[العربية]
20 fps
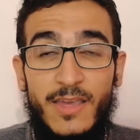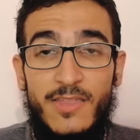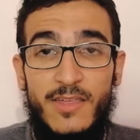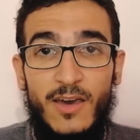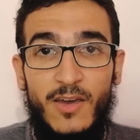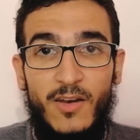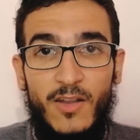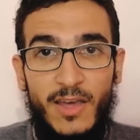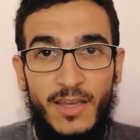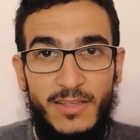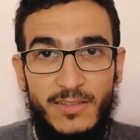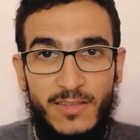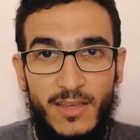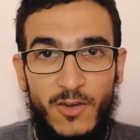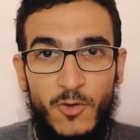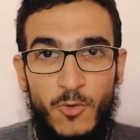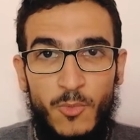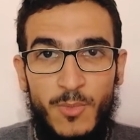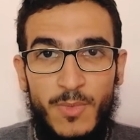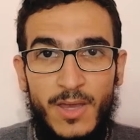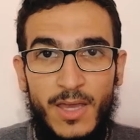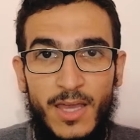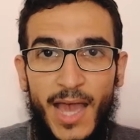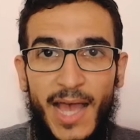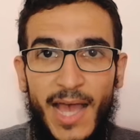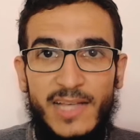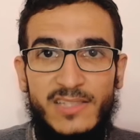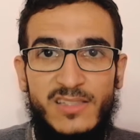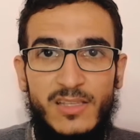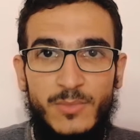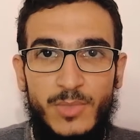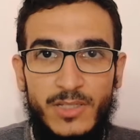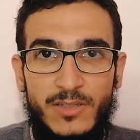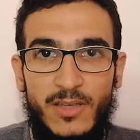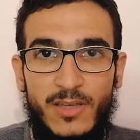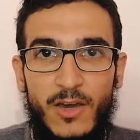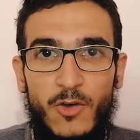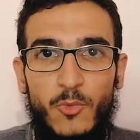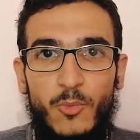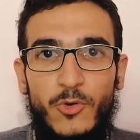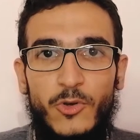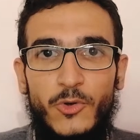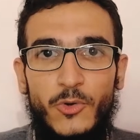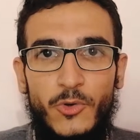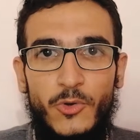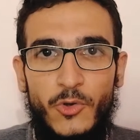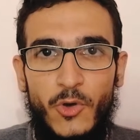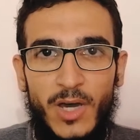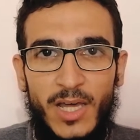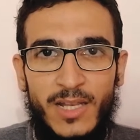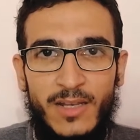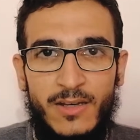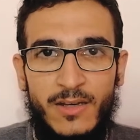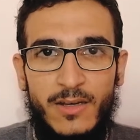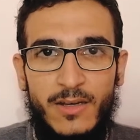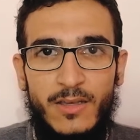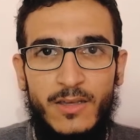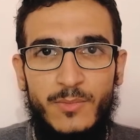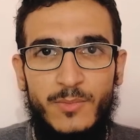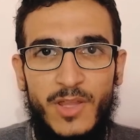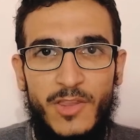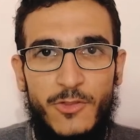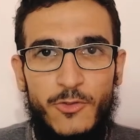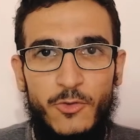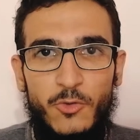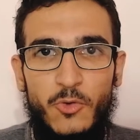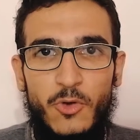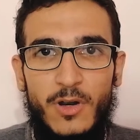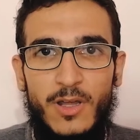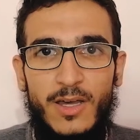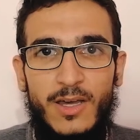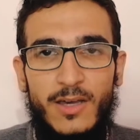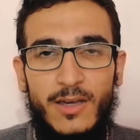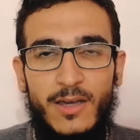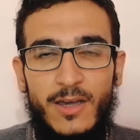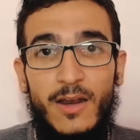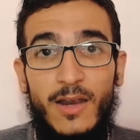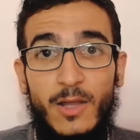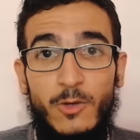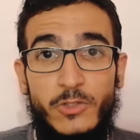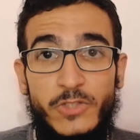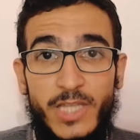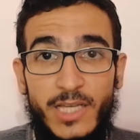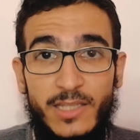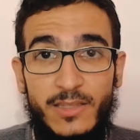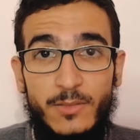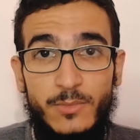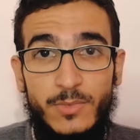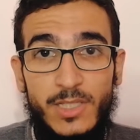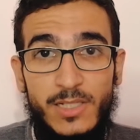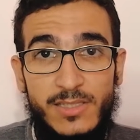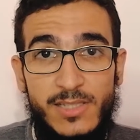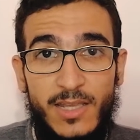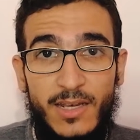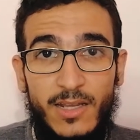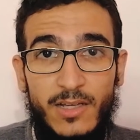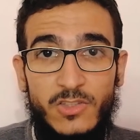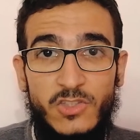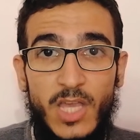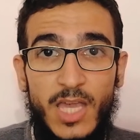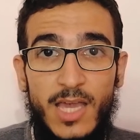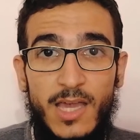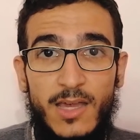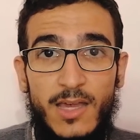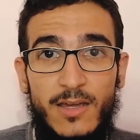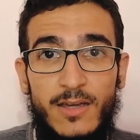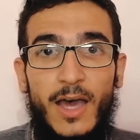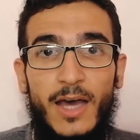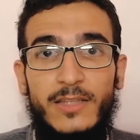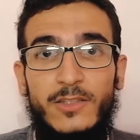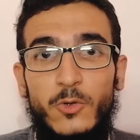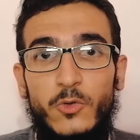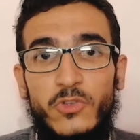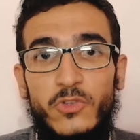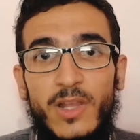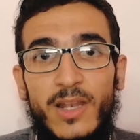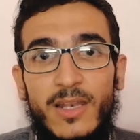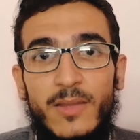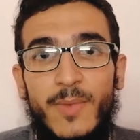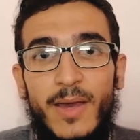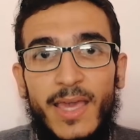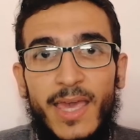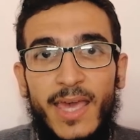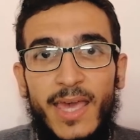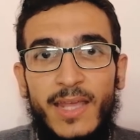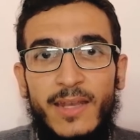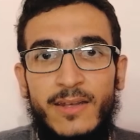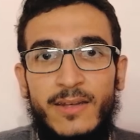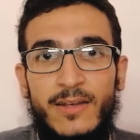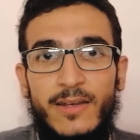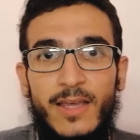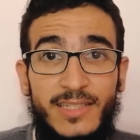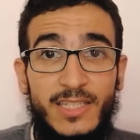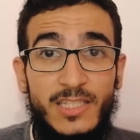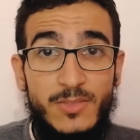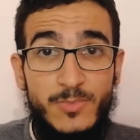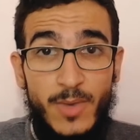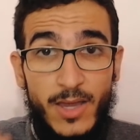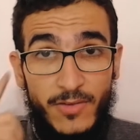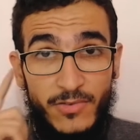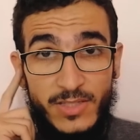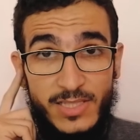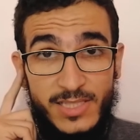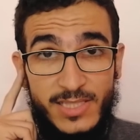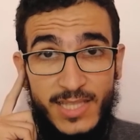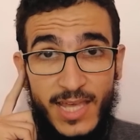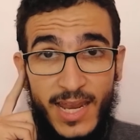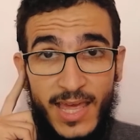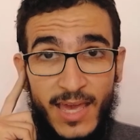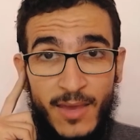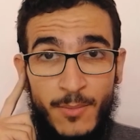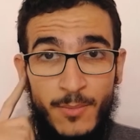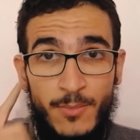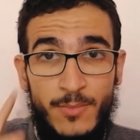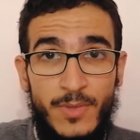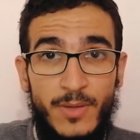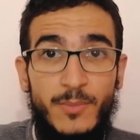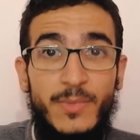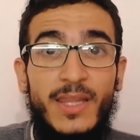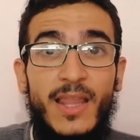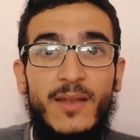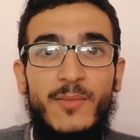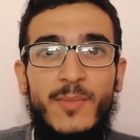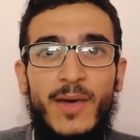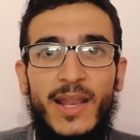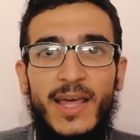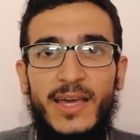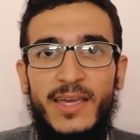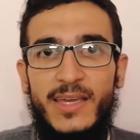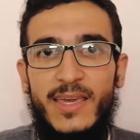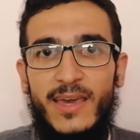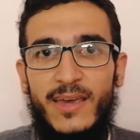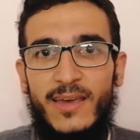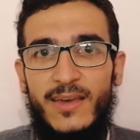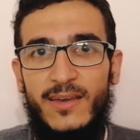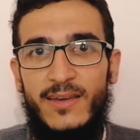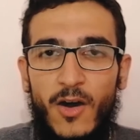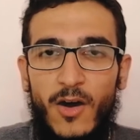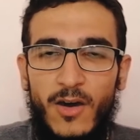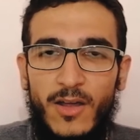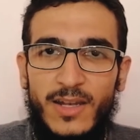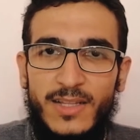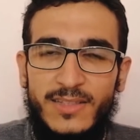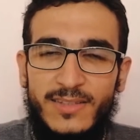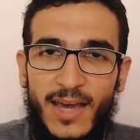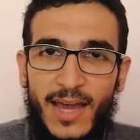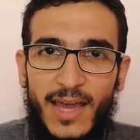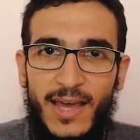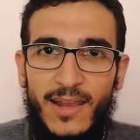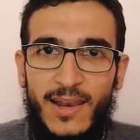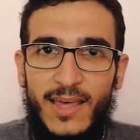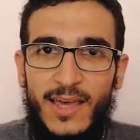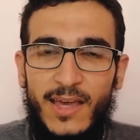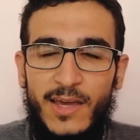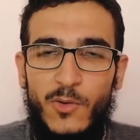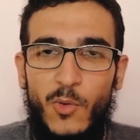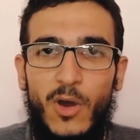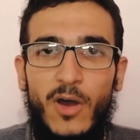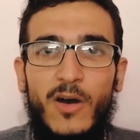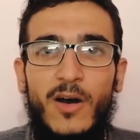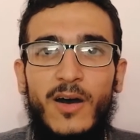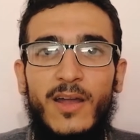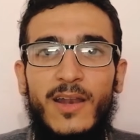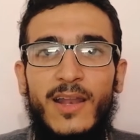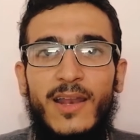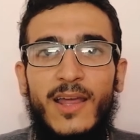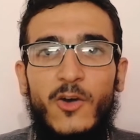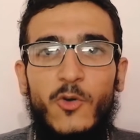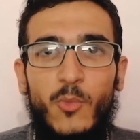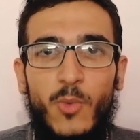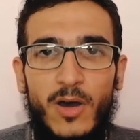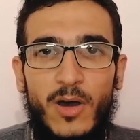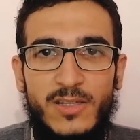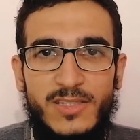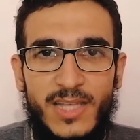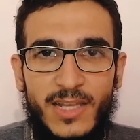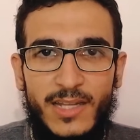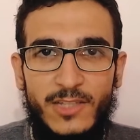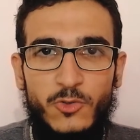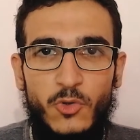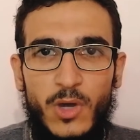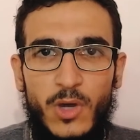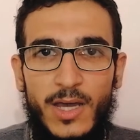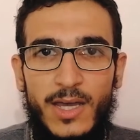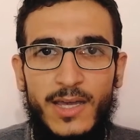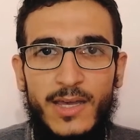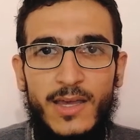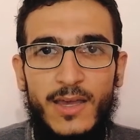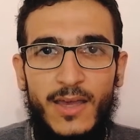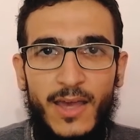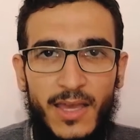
إذا رأيتهم حسبتهم لؤلؤا منثورا لو استخدمت لسانك صح هتوصل لمكان هتسمع فيه السلام من الملائكة قال تعالى وقال لهم خزنتها